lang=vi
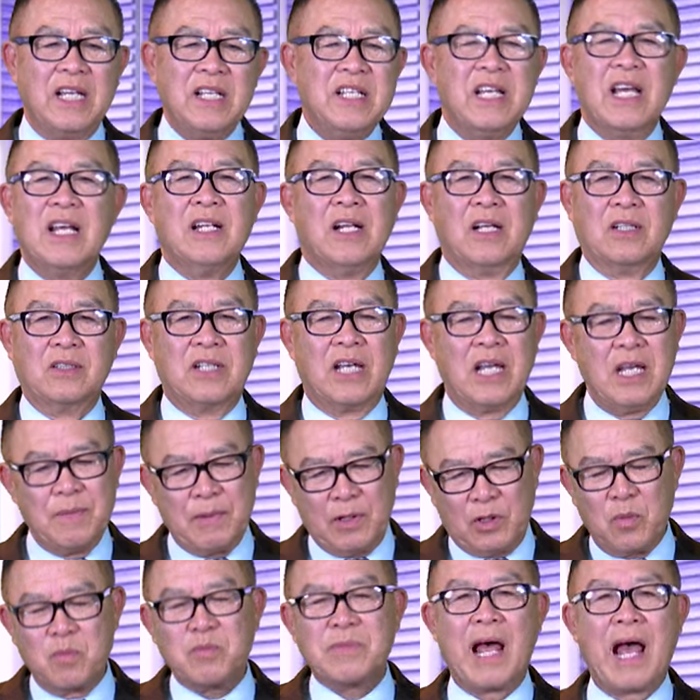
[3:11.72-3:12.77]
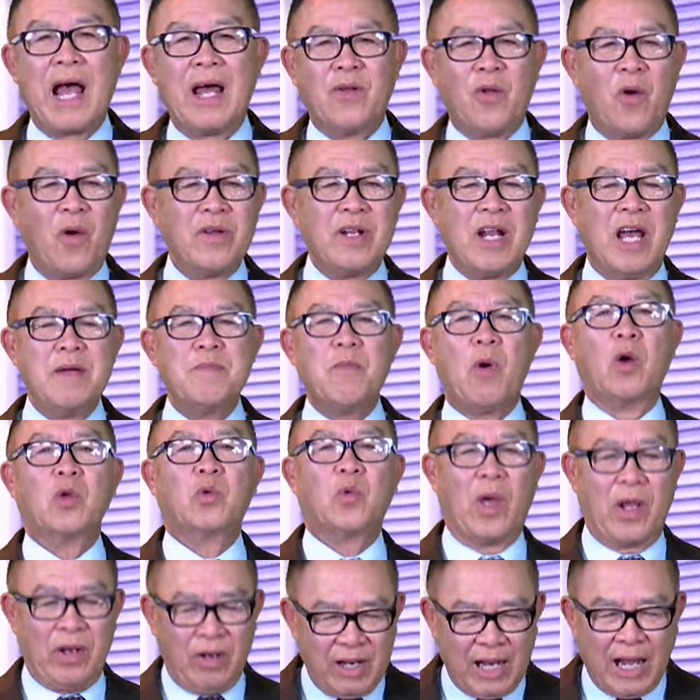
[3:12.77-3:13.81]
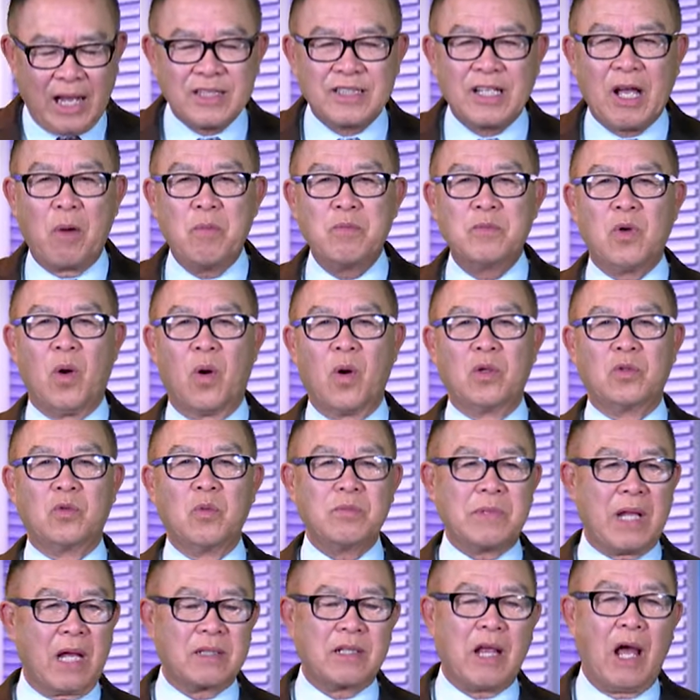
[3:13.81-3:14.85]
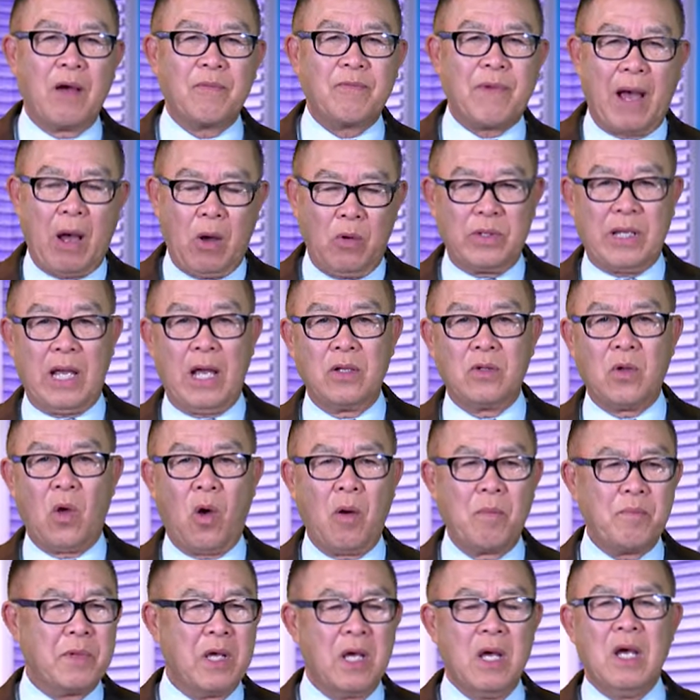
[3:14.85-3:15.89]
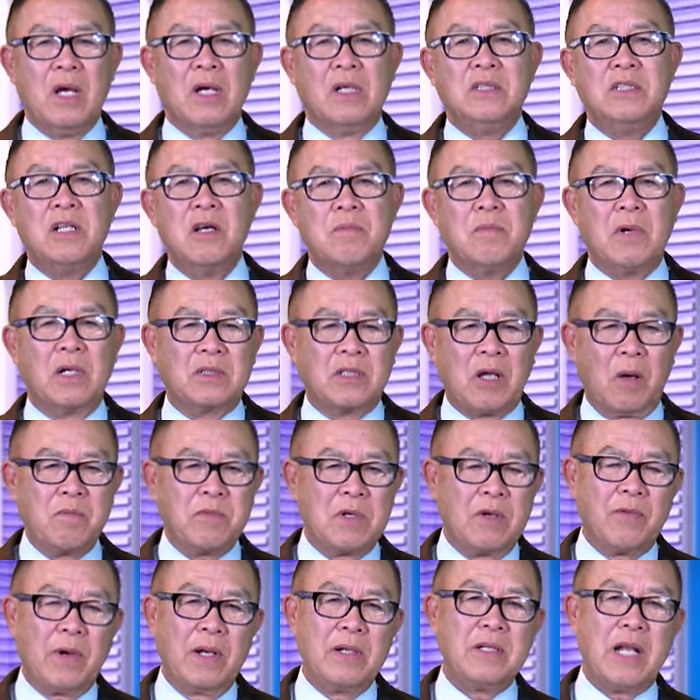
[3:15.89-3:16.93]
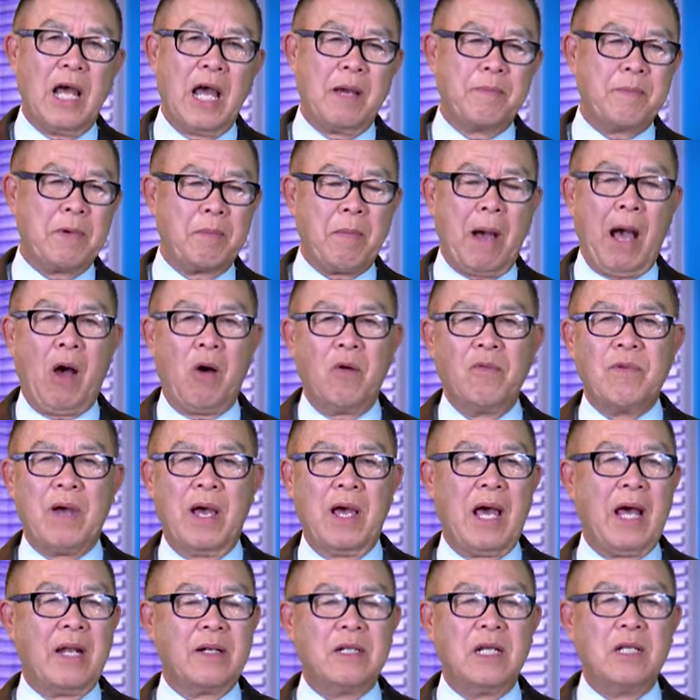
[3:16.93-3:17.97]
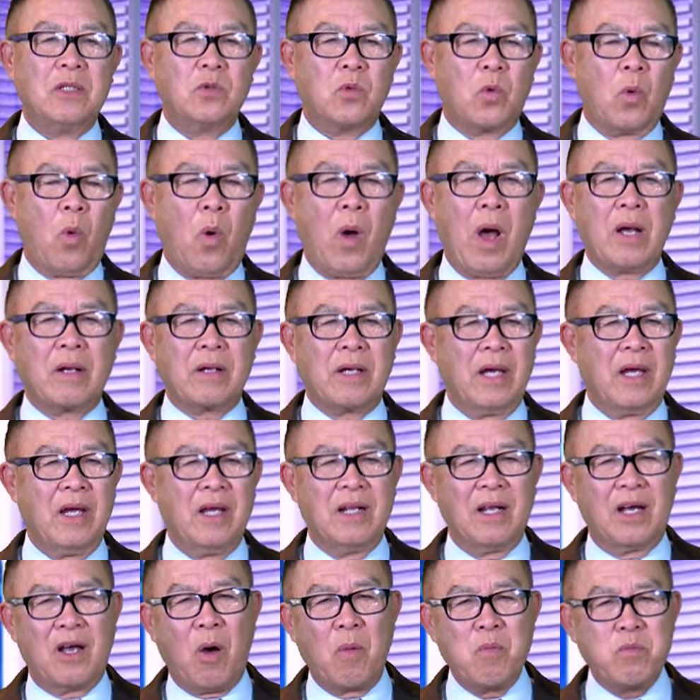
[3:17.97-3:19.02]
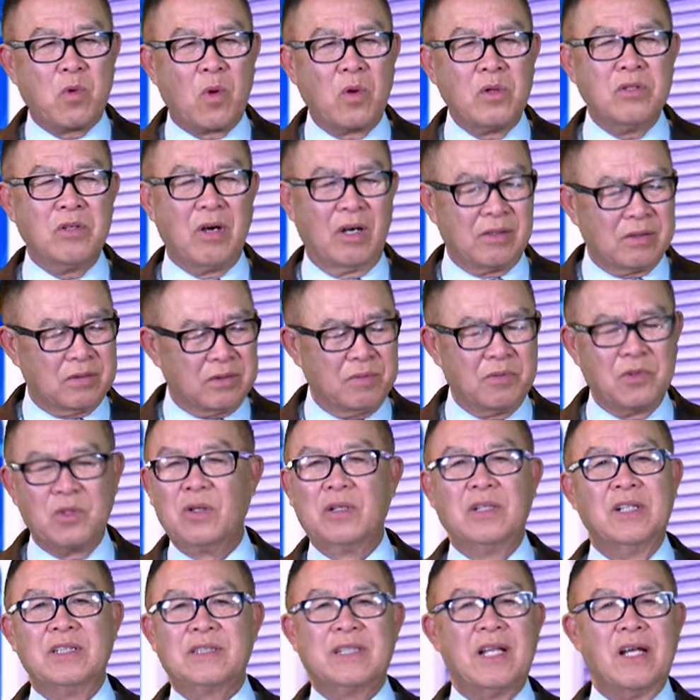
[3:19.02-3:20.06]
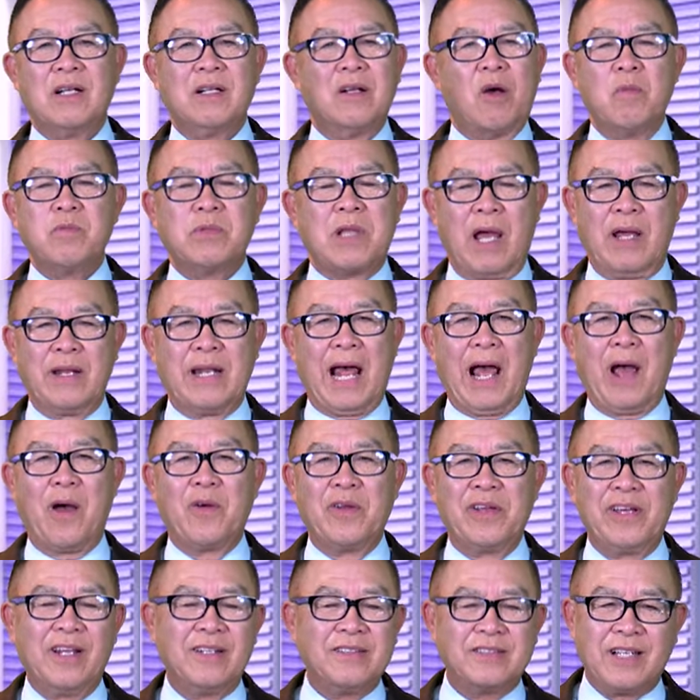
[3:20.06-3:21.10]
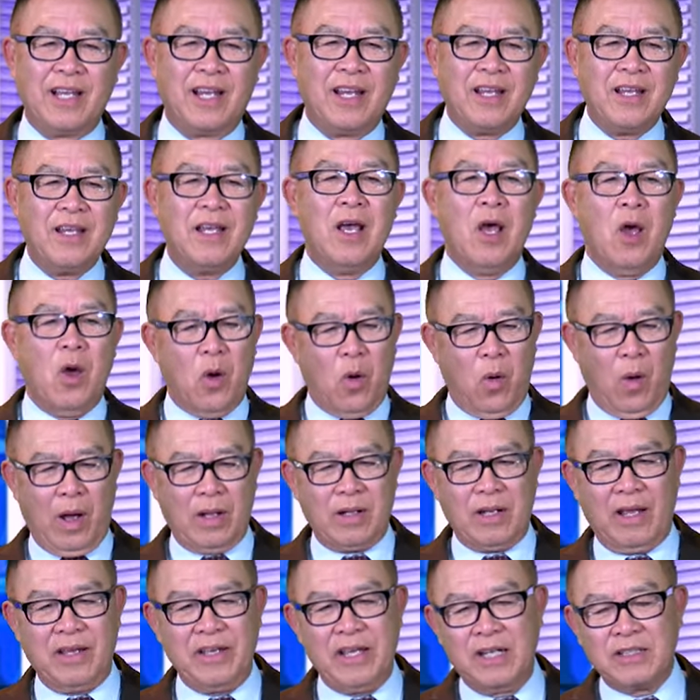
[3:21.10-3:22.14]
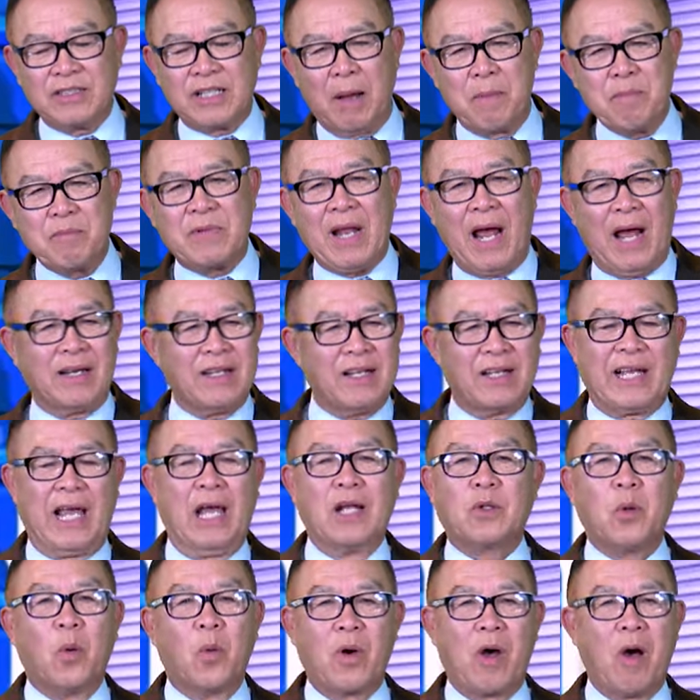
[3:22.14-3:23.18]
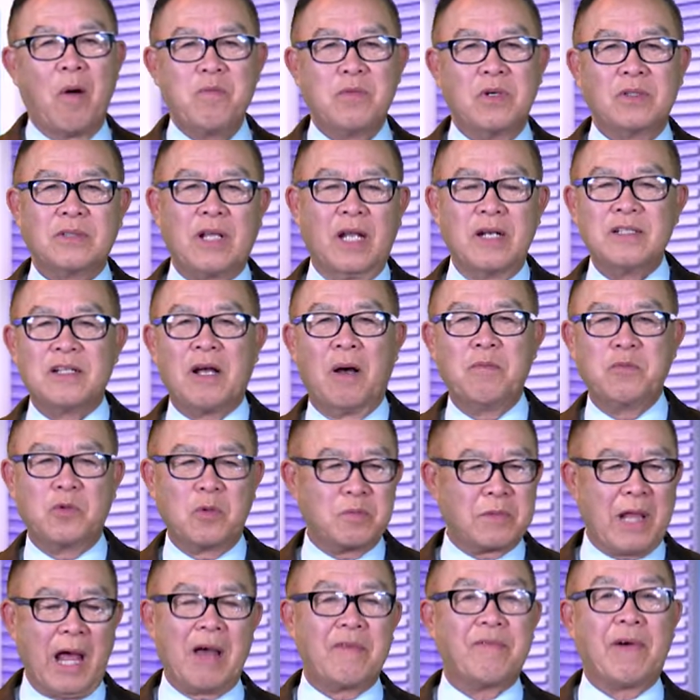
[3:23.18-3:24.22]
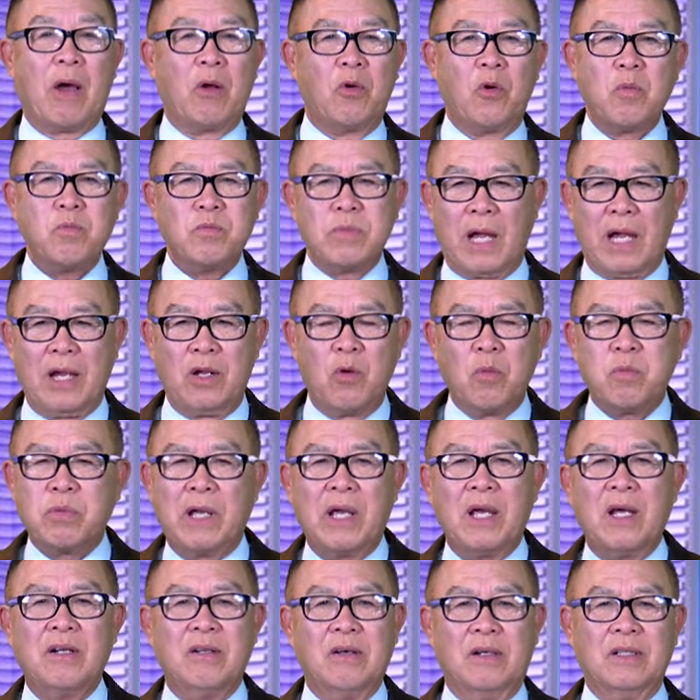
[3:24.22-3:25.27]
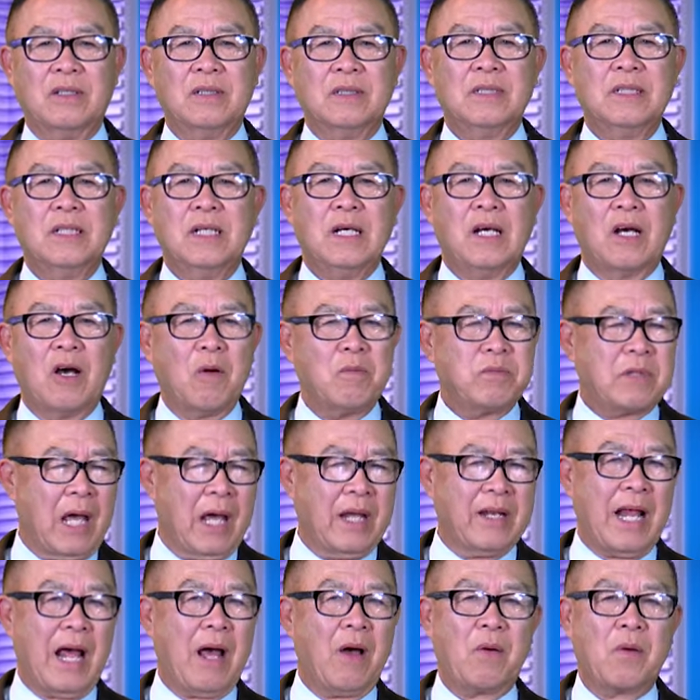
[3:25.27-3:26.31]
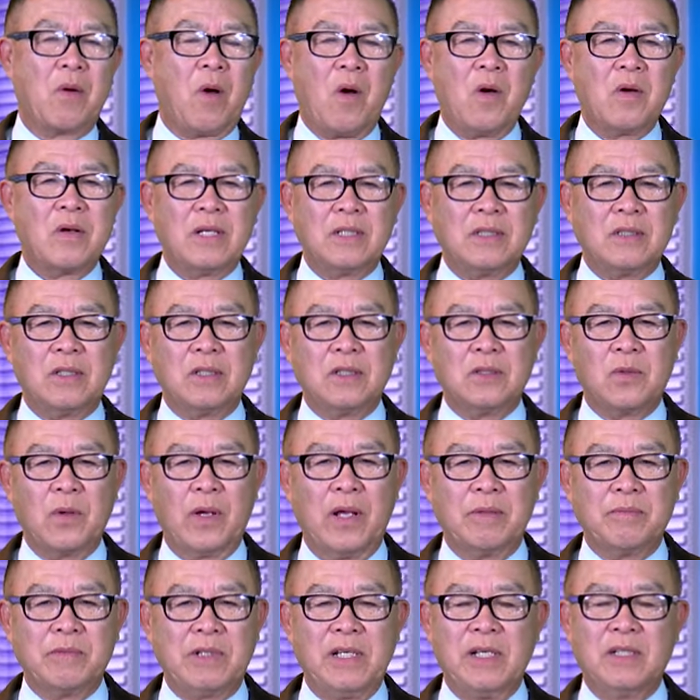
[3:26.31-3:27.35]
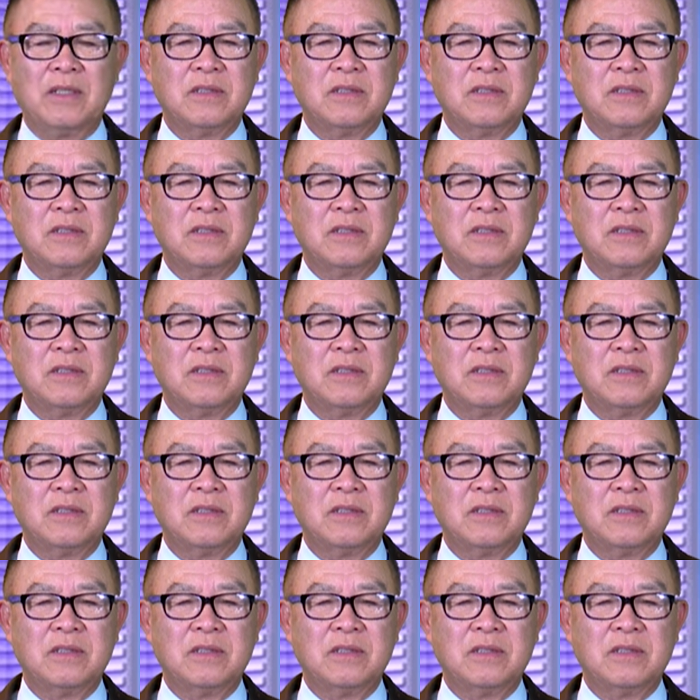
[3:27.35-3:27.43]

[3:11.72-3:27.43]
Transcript: nhiên là khi mà chúng ta nói đây mọi chuyện nó đã xong rồi, chúng ta thở phào nhẹ nhõm. Nhưng mà trong cái vấn đề mà bảo vệ an ninh của Hoa Kỳ là không có được, người ta không thể nào yên trí hoặc là yên tâm rằng là kẻ thù không có tấn công chúng ta vào lúc này lúc kia được. Không thể nào có cái chuyện